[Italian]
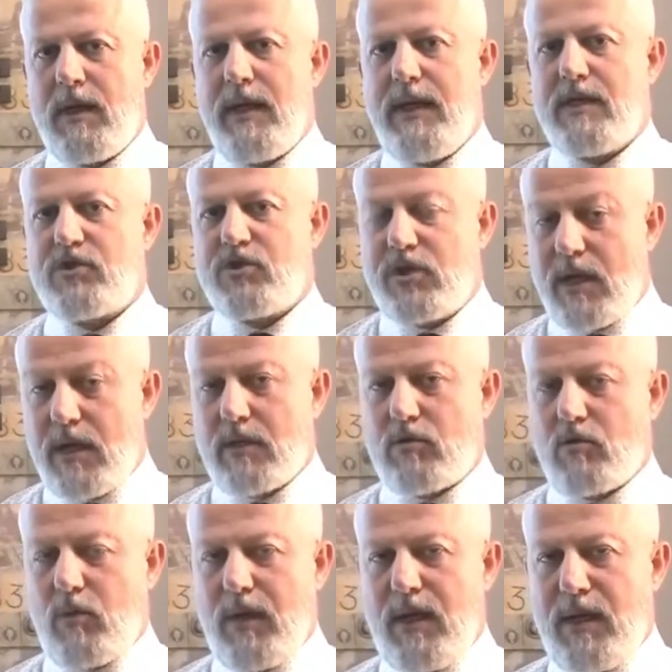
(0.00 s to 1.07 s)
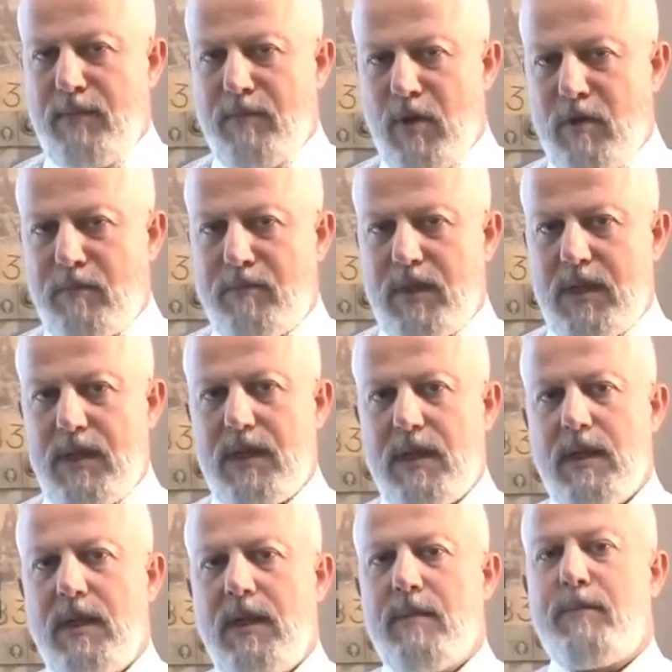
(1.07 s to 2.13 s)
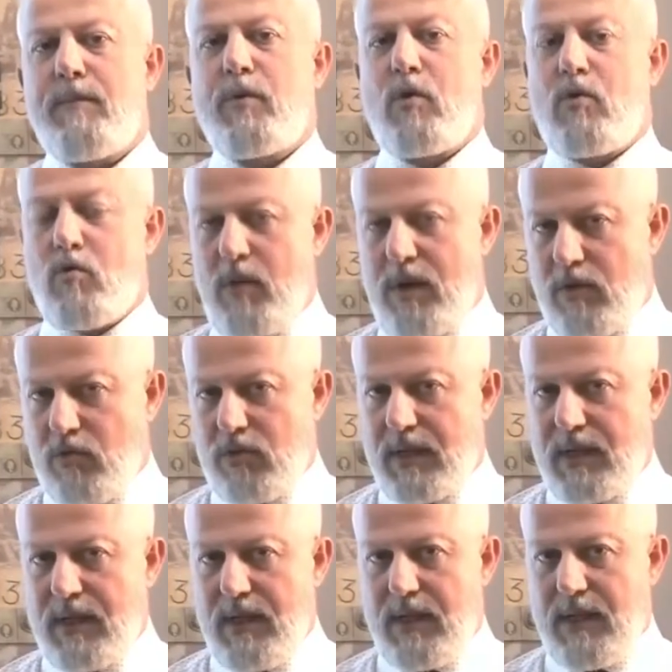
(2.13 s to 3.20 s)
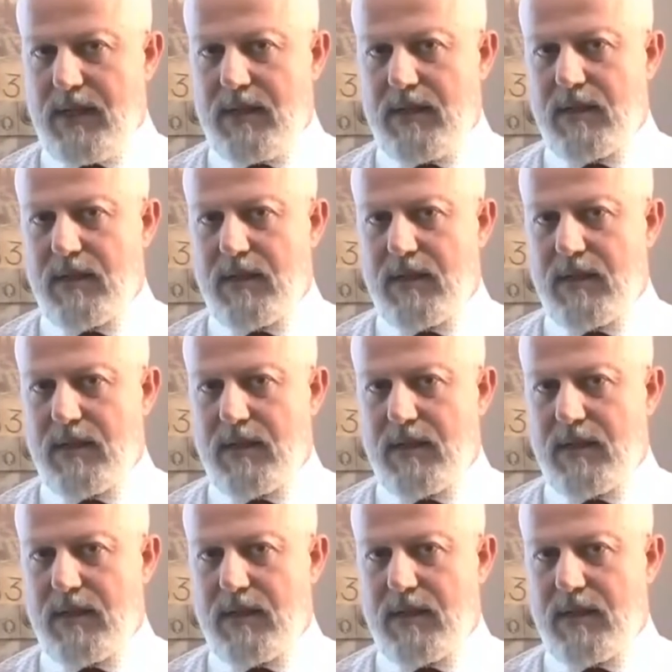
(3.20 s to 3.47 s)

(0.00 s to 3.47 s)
e scelto quell'immobile, procura notarile,